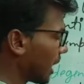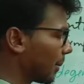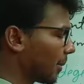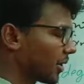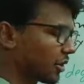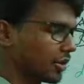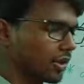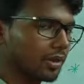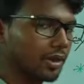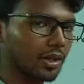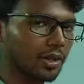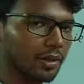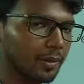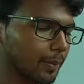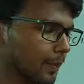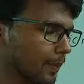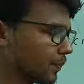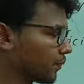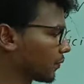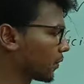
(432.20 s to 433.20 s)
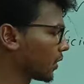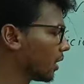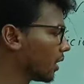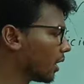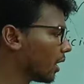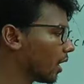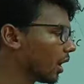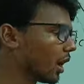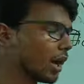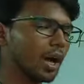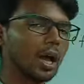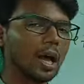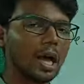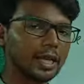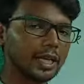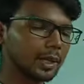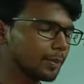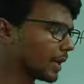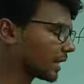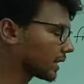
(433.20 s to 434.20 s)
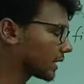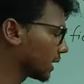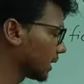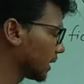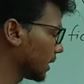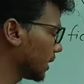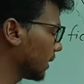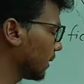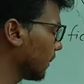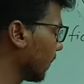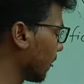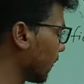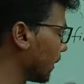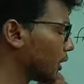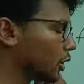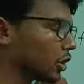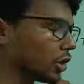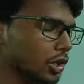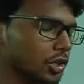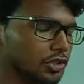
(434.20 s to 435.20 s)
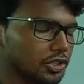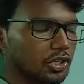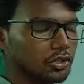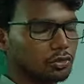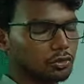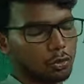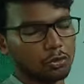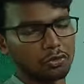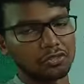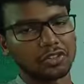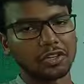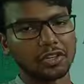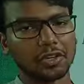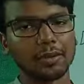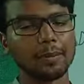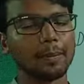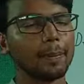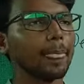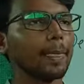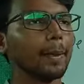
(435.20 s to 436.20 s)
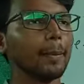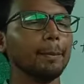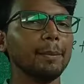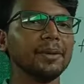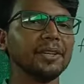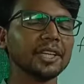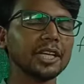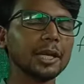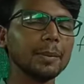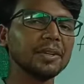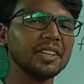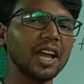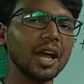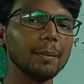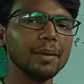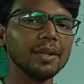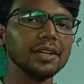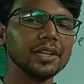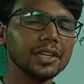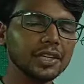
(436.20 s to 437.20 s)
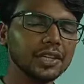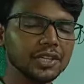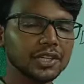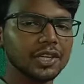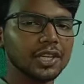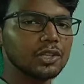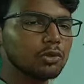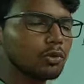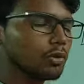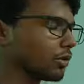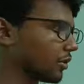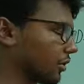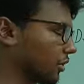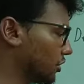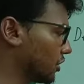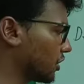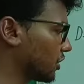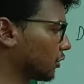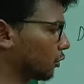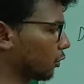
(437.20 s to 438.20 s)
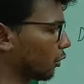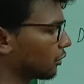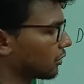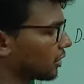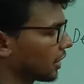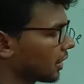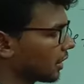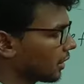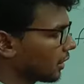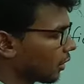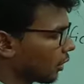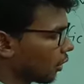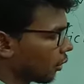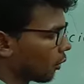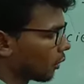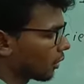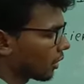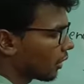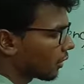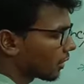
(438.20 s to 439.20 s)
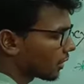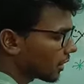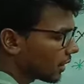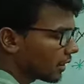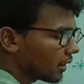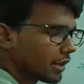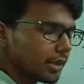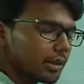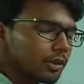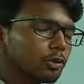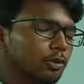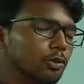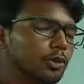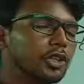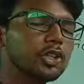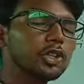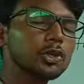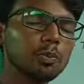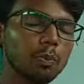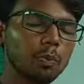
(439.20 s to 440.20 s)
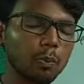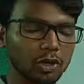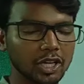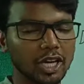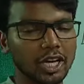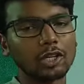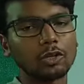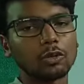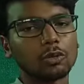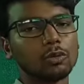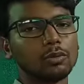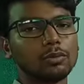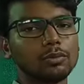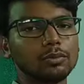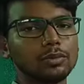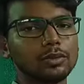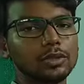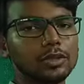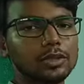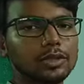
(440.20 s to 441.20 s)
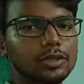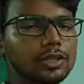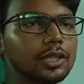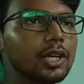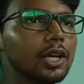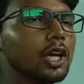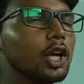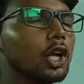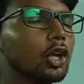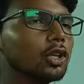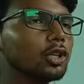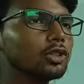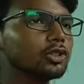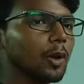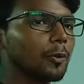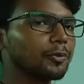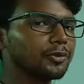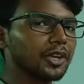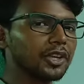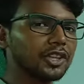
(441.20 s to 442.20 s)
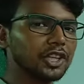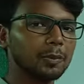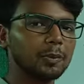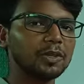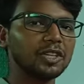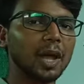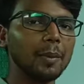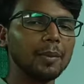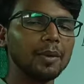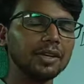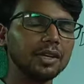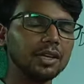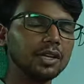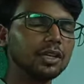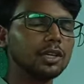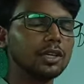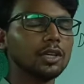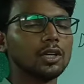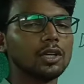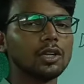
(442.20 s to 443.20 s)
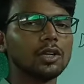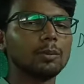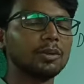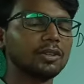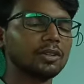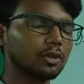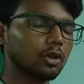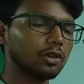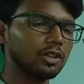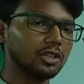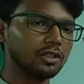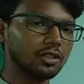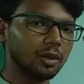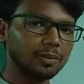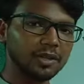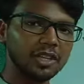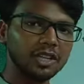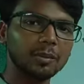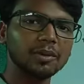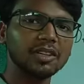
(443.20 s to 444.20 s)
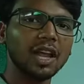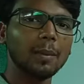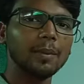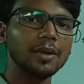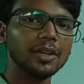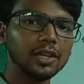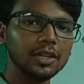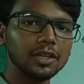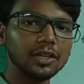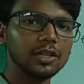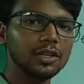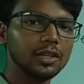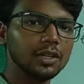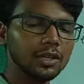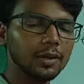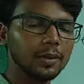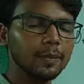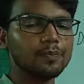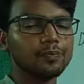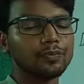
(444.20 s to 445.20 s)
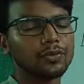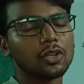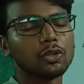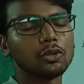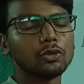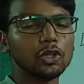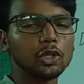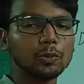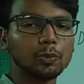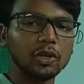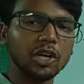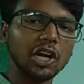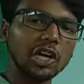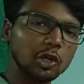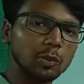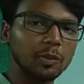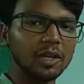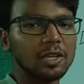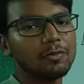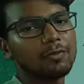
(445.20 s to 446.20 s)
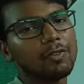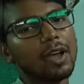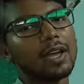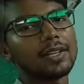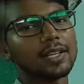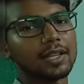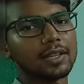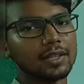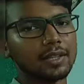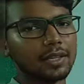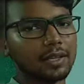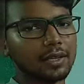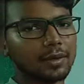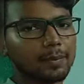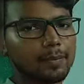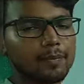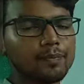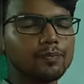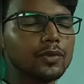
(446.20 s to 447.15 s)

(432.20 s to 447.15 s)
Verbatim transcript: डैमेज हो जाता है आगे हम बात करेंगे रिचर्स सोर्स के देखिए विटामिन ई e के जो रिचर्ड सोर्स हैं वो कौन है स्वीट पोटैटो ठीक है सबसे अधिक विटामिन है सॉरी सबसे अधिक विटामिन ई स्वीट पोटैटो में ही पाए जाते हैं